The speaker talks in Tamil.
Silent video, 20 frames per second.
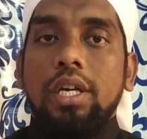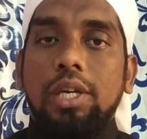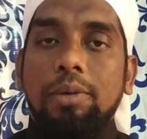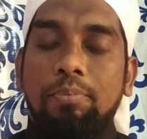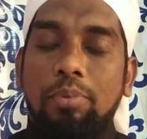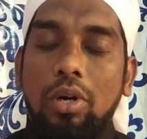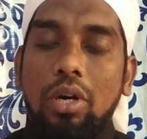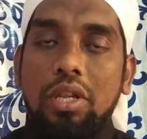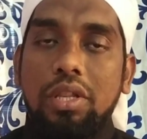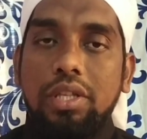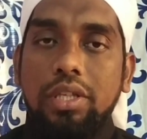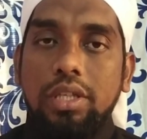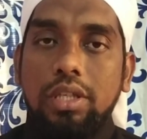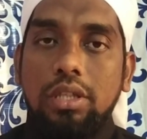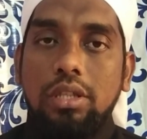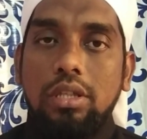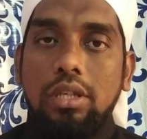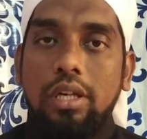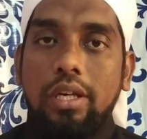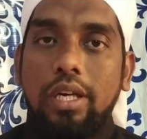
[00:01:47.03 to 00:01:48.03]
இப்பொழுது
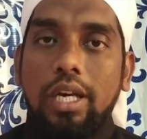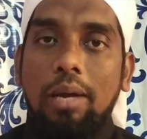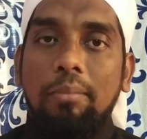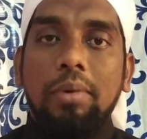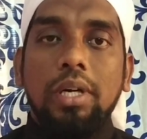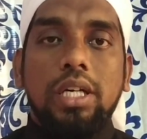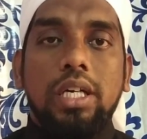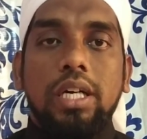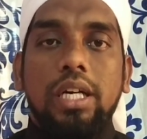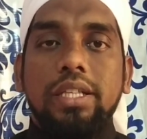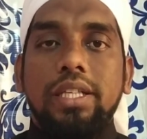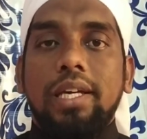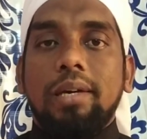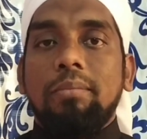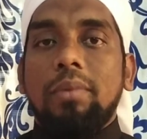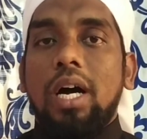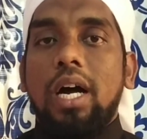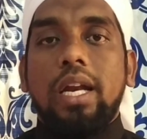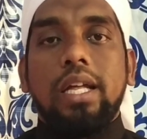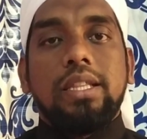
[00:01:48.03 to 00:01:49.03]
நமக்கு
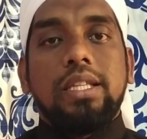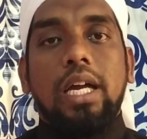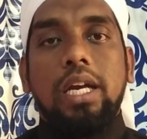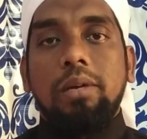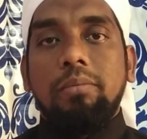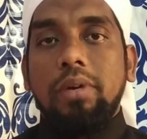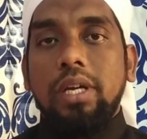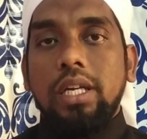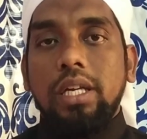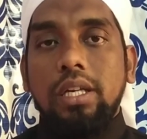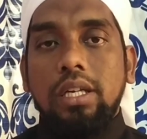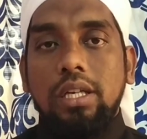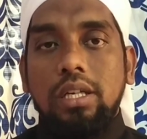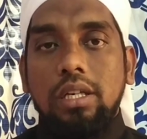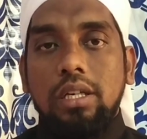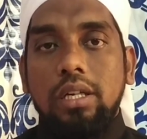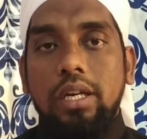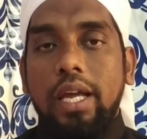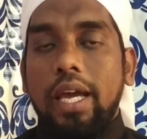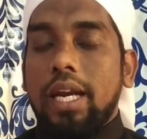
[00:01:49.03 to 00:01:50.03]
அதிகமான தனிமை
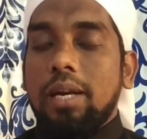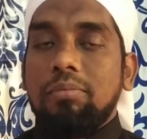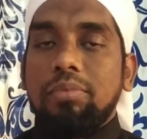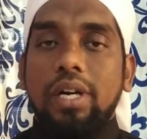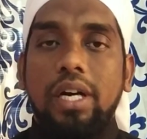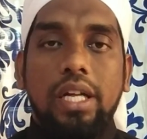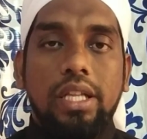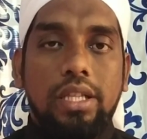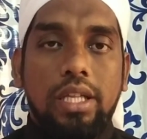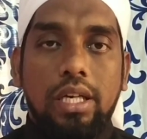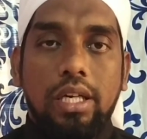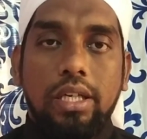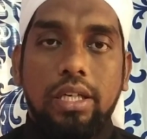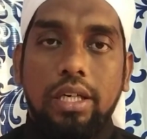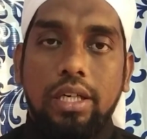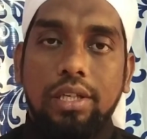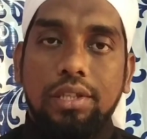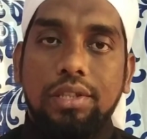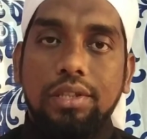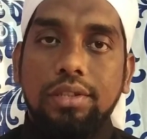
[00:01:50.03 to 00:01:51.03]
நேரம்
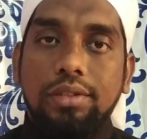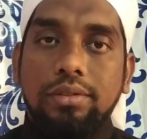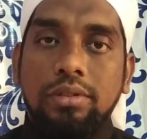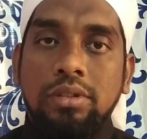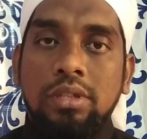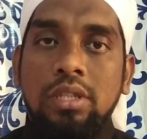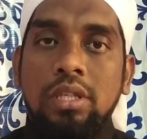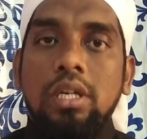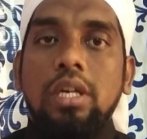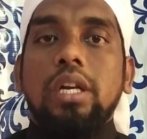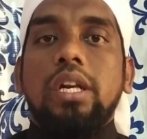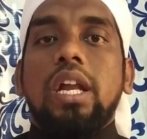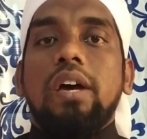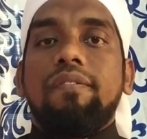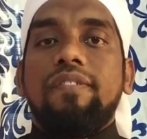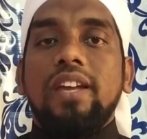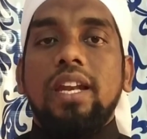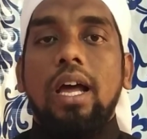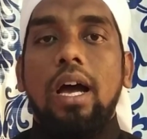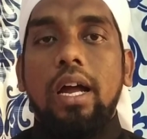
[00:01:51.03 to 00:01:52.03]
கிடைத்திருக்கிறது
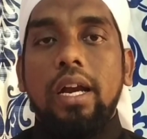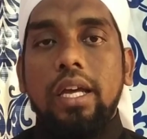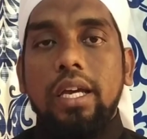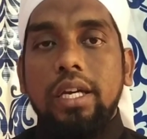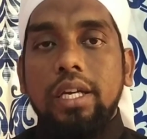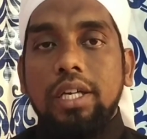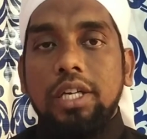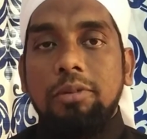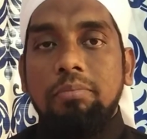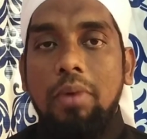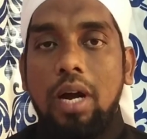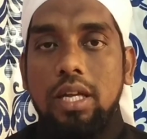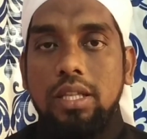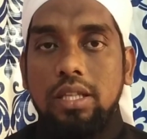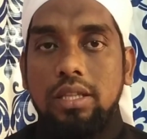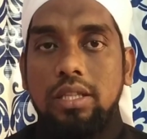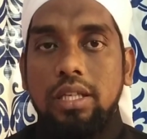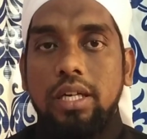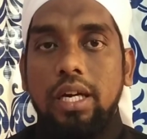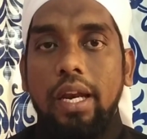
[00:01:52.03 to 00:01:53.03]
நஃபிலான
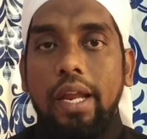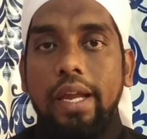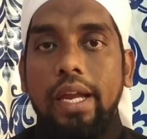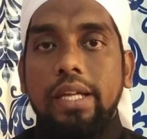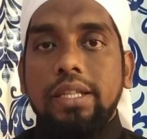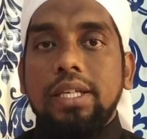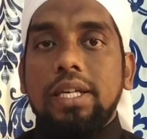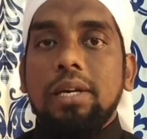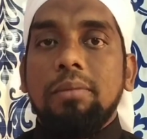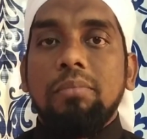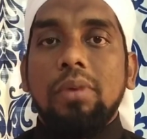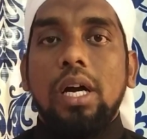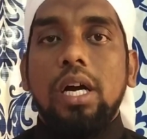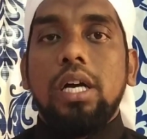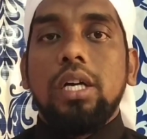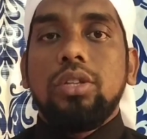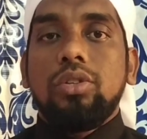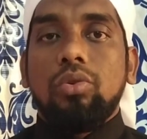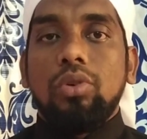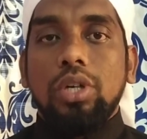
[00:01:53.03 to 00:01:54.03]
இபாதத்துகளை
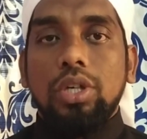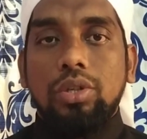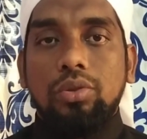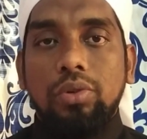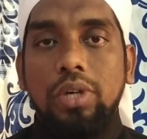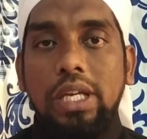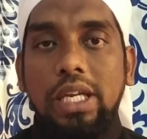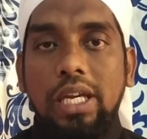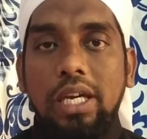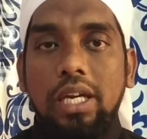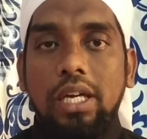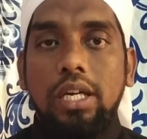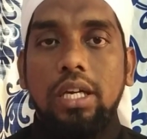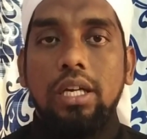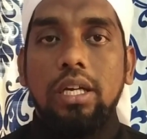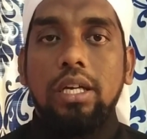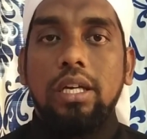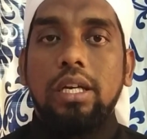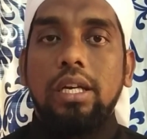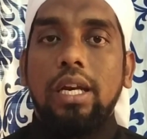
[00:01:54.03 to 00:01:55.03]
அதிகமாக தொழக்கூடிய
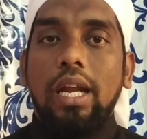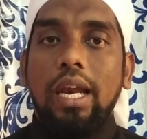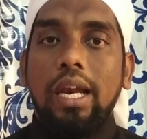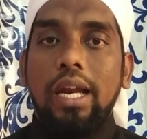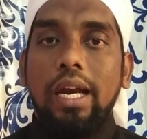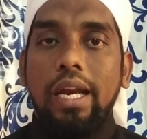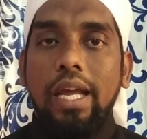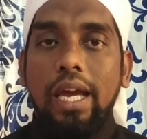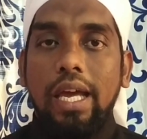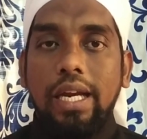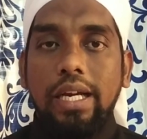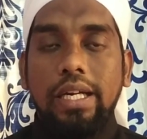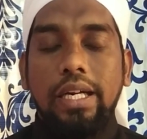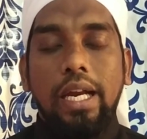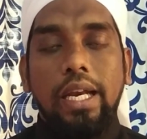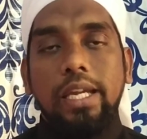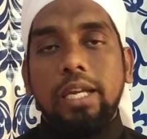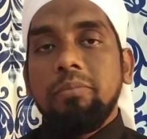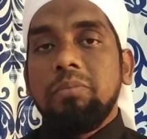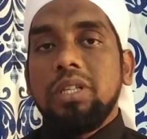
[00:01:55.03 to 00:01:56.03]
நல்ல
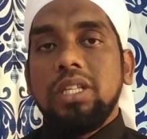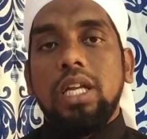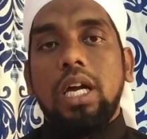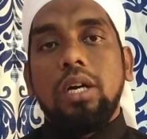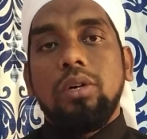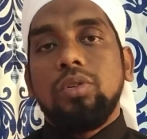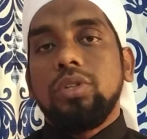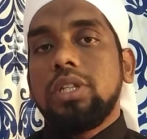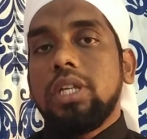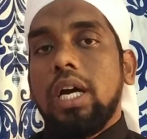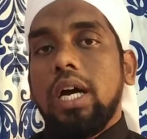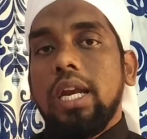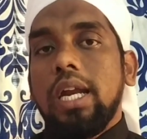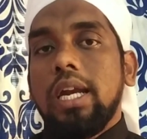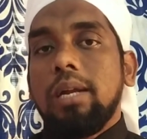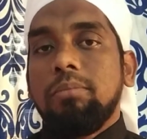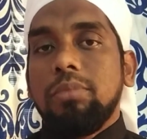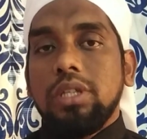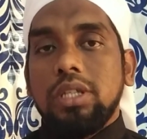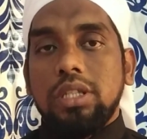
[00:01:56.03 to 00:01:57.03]
நேரங்களையும் அல்லாஹு தாலா
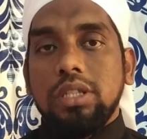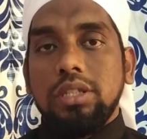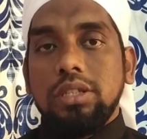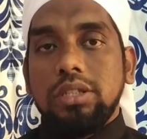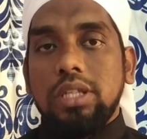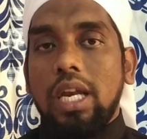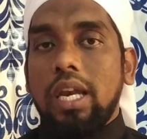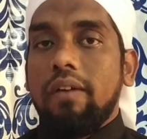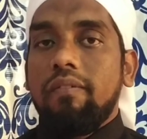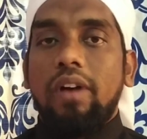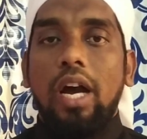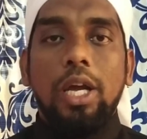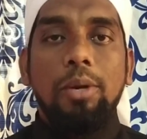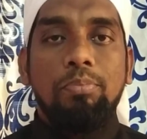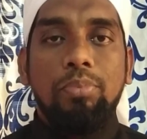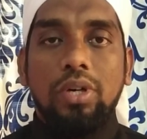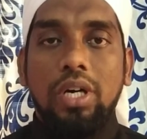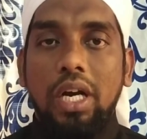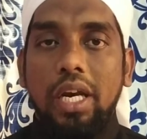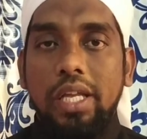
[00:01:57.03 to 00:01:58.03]
நமக்கு நல்ல
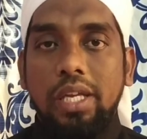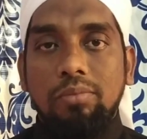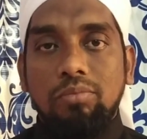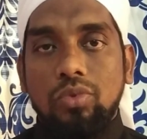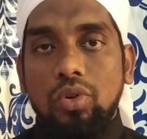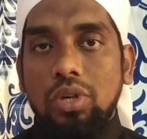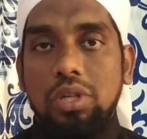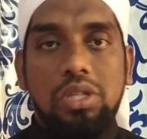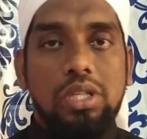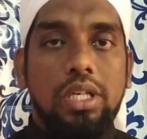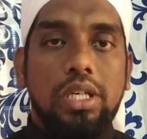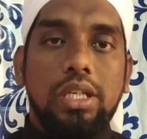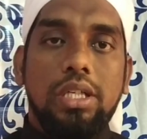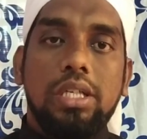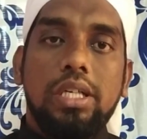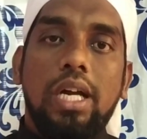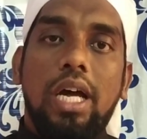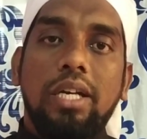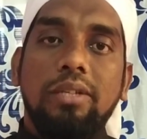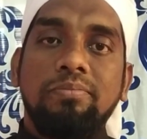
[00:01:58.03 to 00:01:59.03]
வாய்ப்புகளையும்
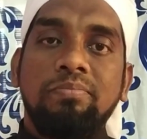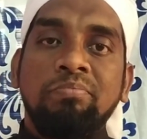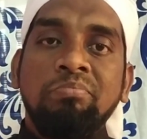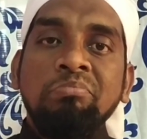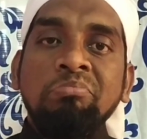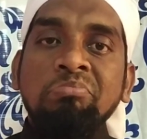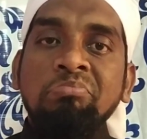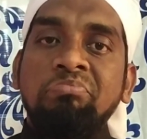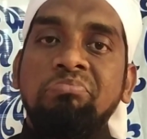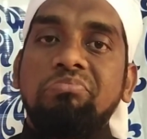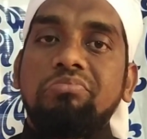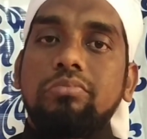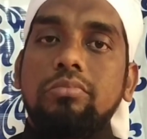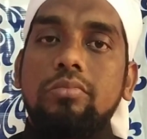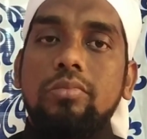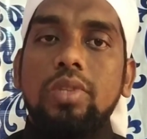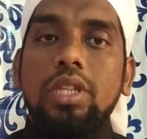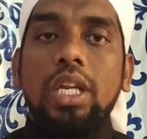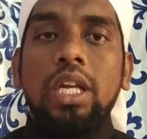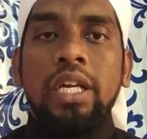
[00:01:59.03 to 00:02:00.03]
கொடுத்திருக்கிறான்
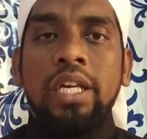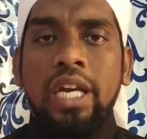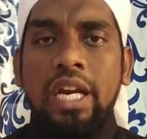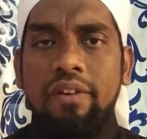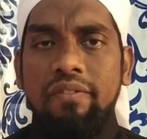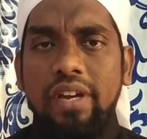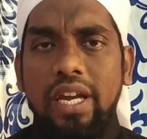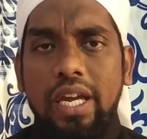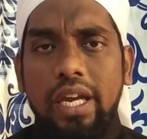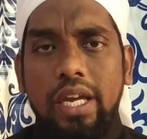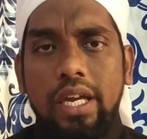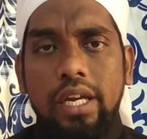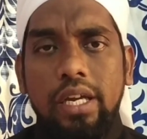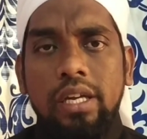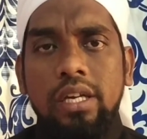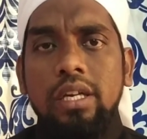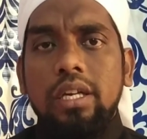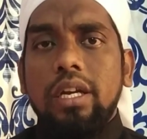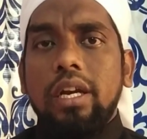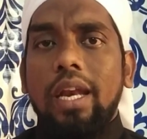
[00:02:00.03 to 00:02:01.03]
எனவே
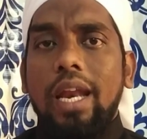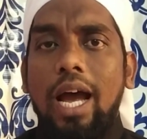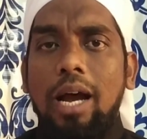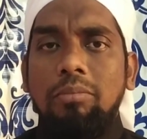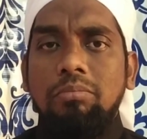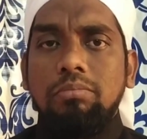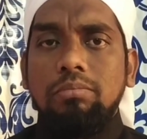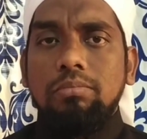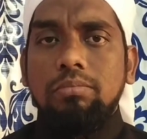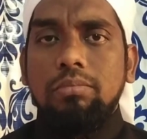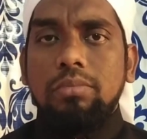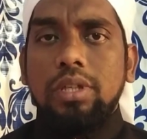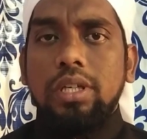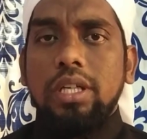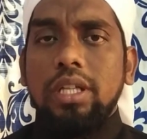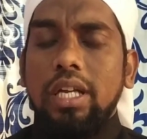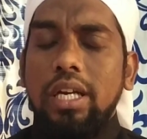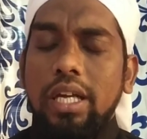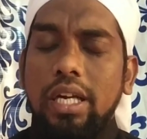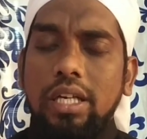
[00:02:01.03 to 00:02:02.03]
நாம்
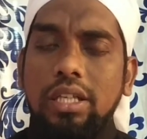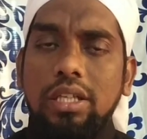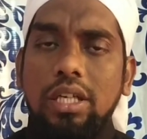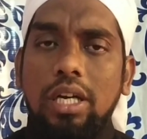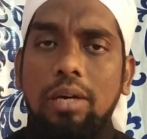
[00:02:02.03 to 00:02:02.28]
இதிலிருந்து